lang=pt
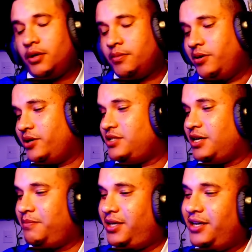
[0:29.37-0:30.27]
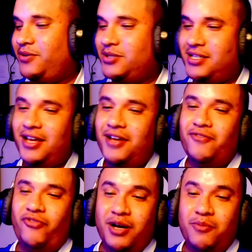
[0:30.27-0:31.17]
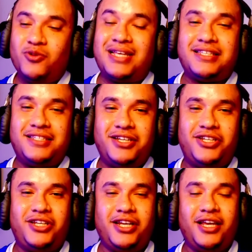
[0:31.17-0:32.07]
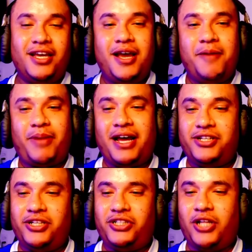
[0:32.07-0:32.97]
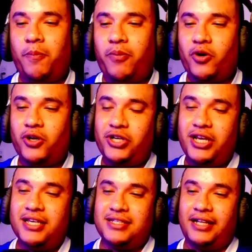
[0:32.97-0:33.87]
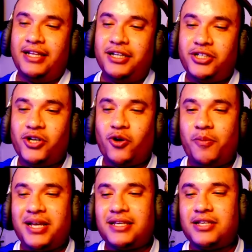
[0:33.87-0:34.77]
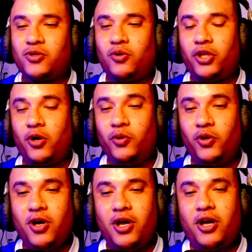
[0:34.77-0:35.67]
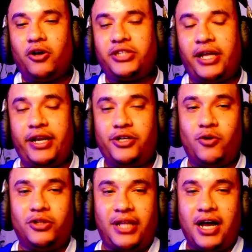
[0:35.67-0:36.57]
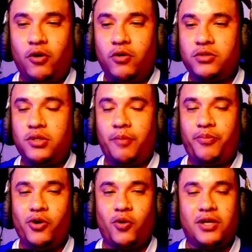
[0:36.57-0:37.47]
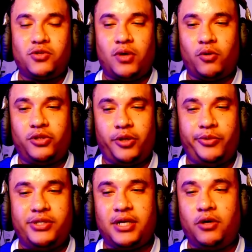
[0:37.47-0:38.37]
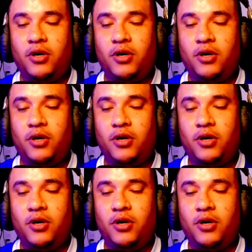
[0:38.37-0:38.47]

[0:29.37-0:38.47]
meus amigos, vamos assistir para a gente dar um pouquinho de risada. Antes de começar esse conteúdo, gostaria de contar com o seu apoio, com a sua contribuição,